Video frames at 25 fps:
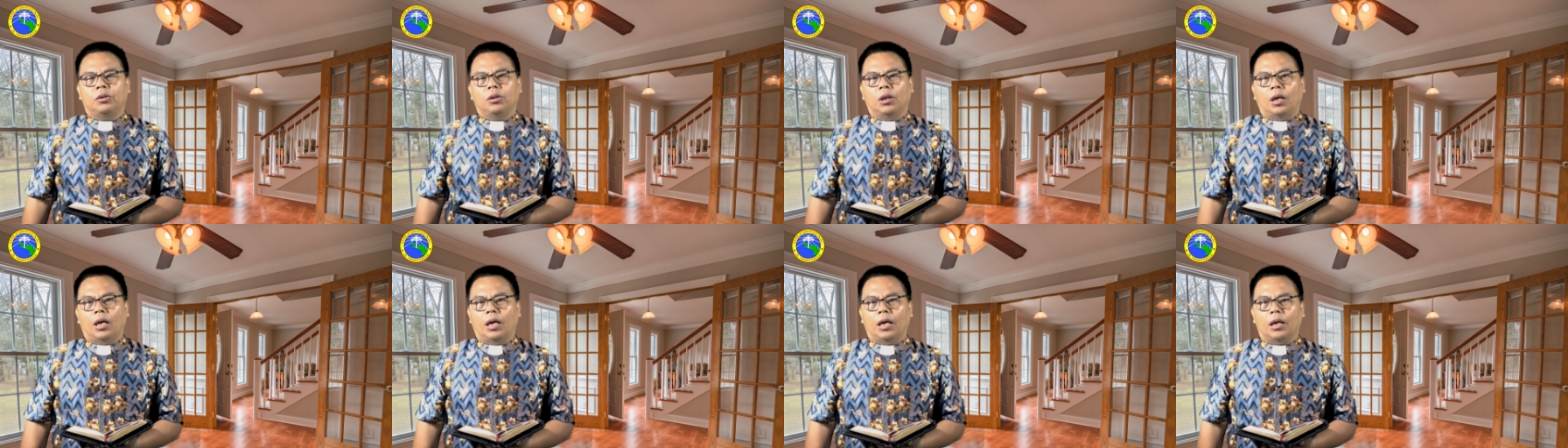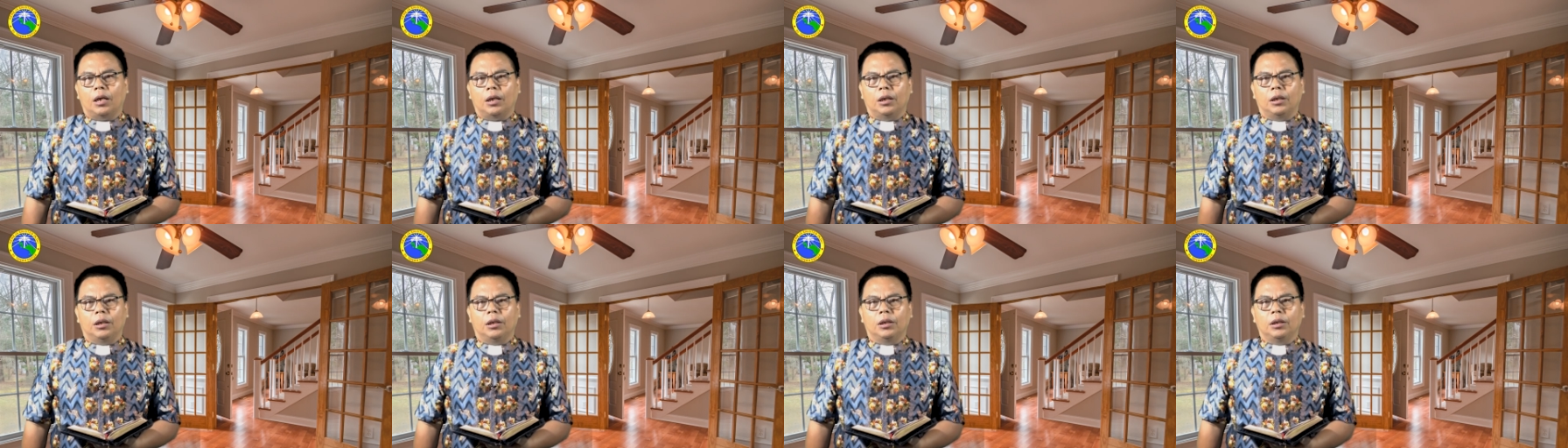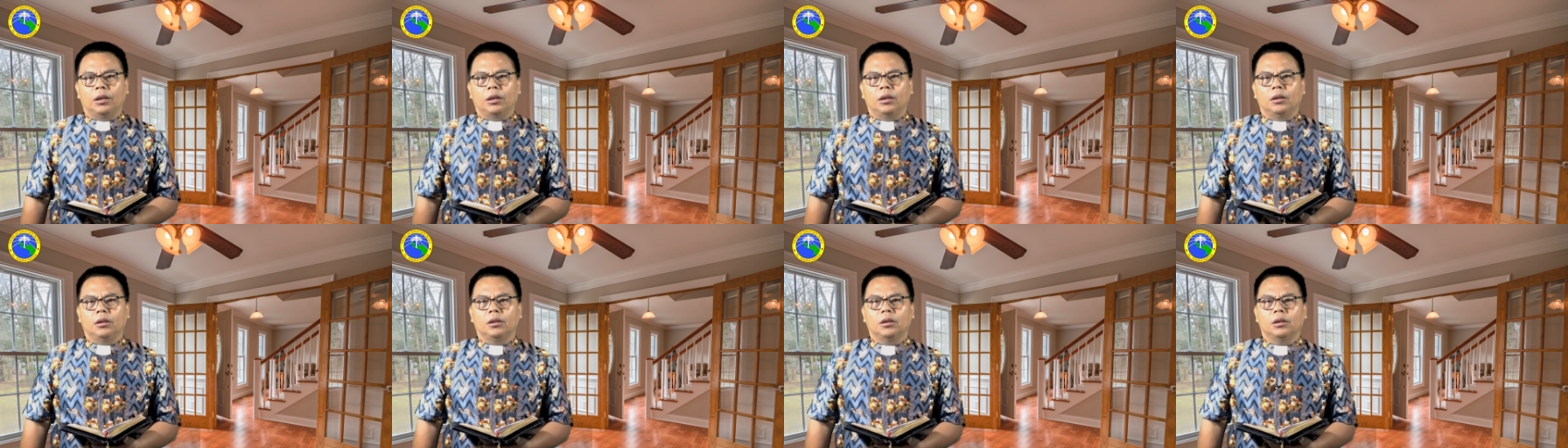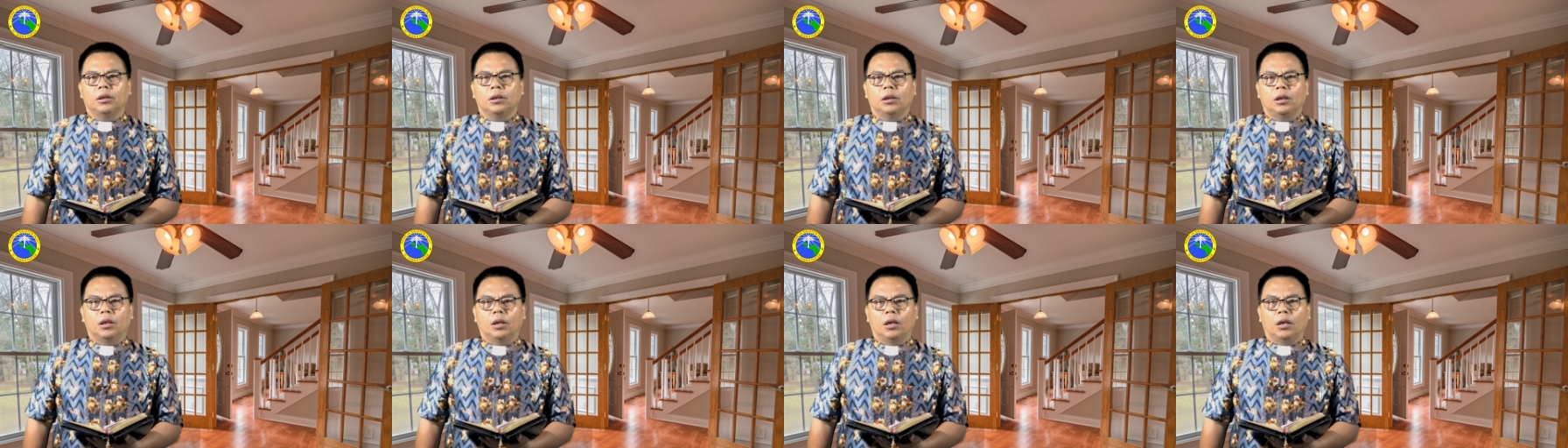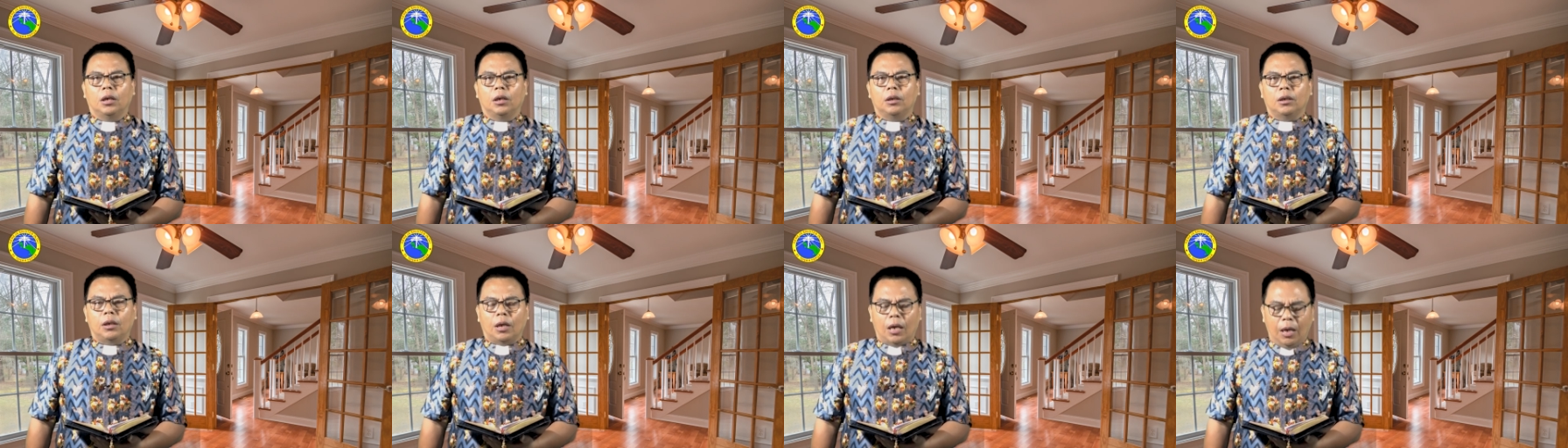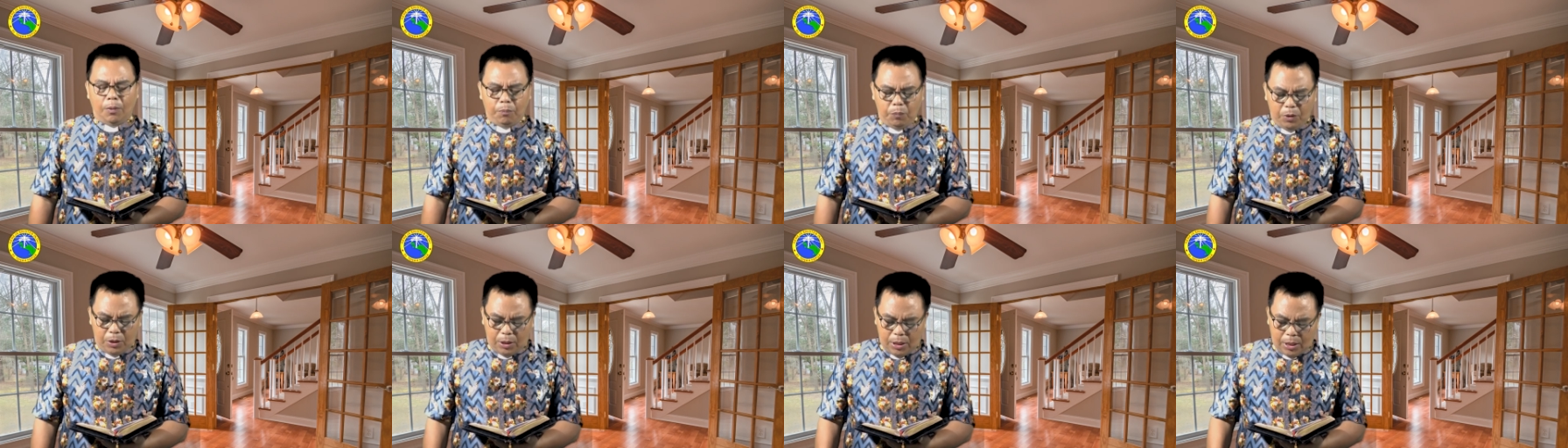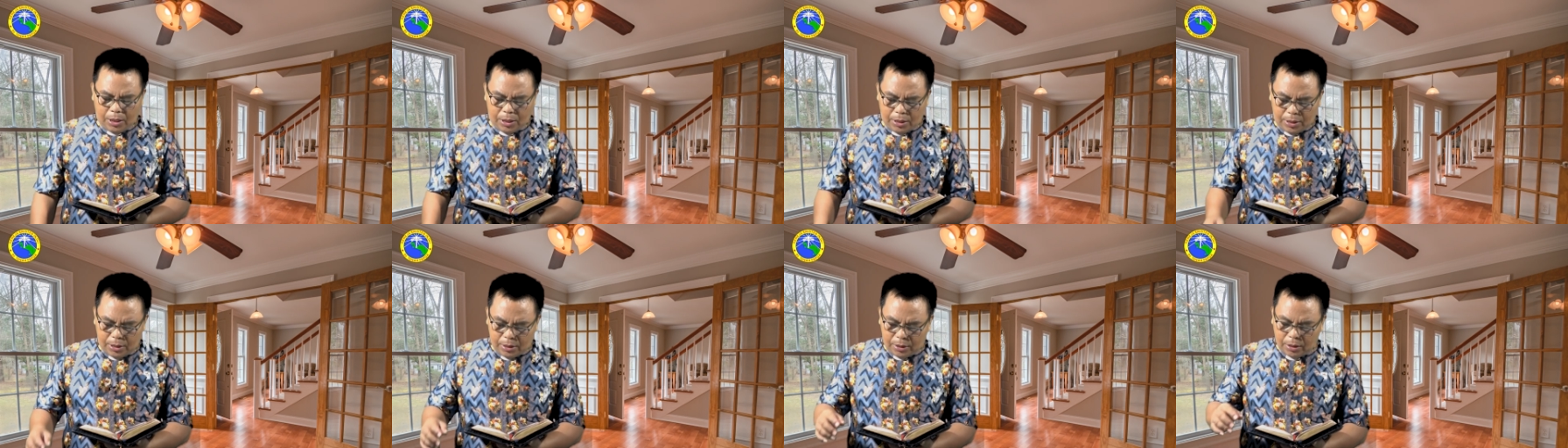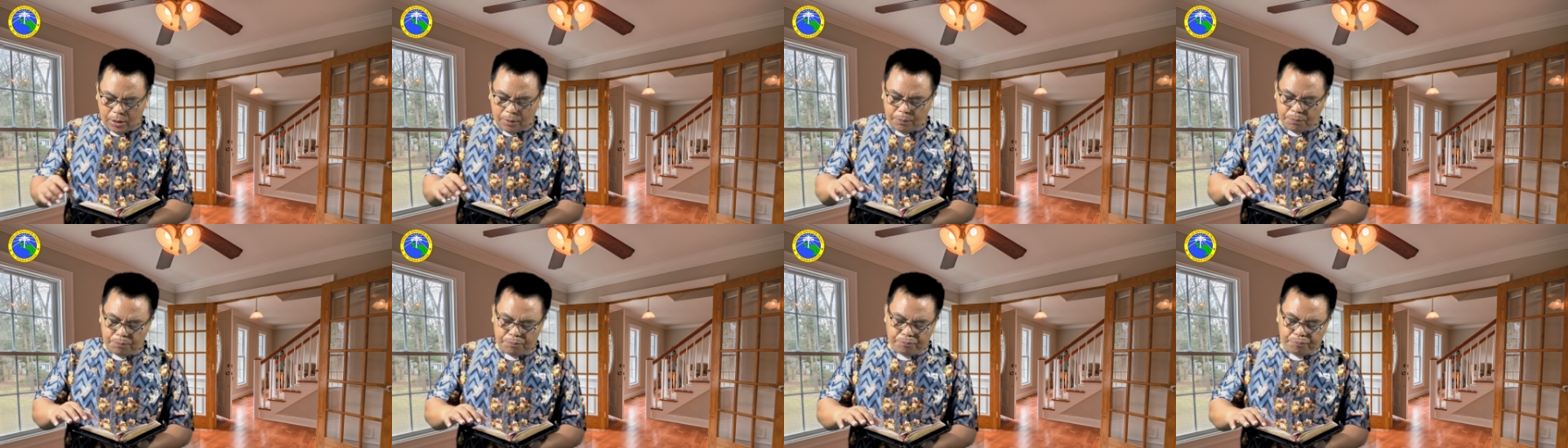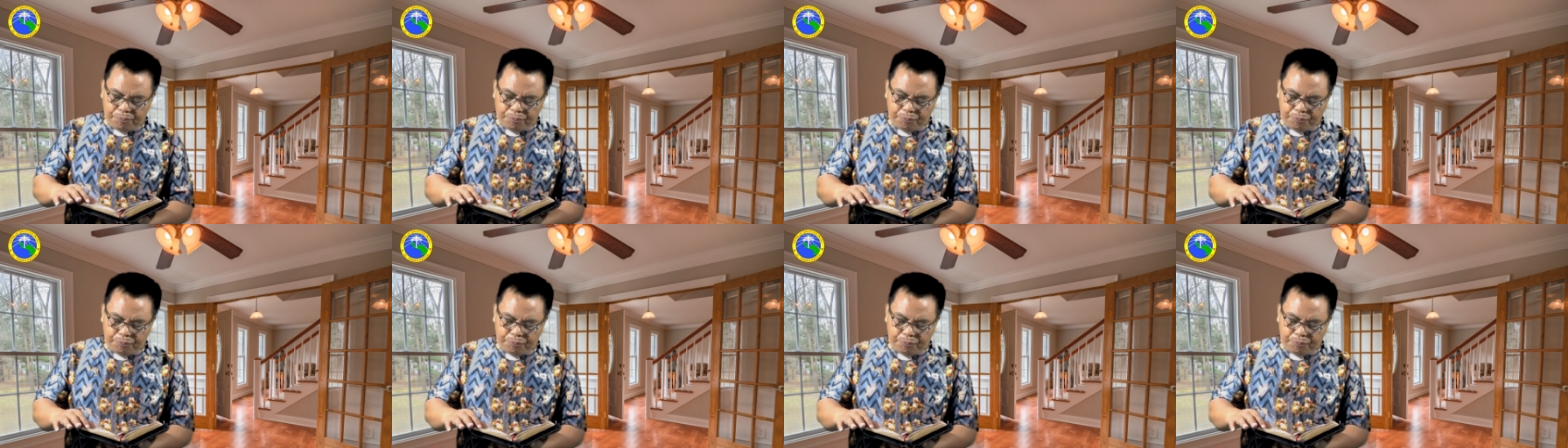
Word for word: hari ini terambil dari kitab